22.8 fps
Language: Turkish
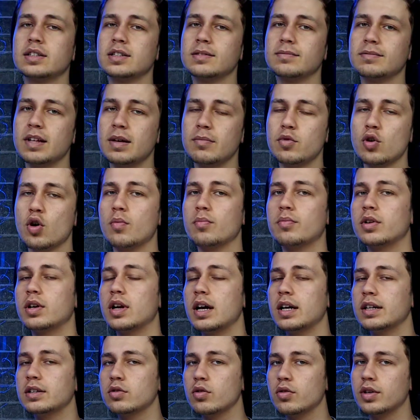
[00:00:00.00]
kısmında Mi 11
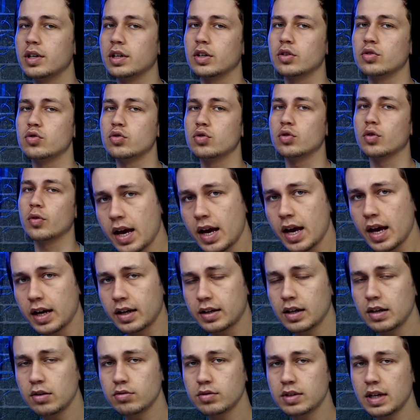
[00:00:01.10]
Lite öne geçiyor. Ekran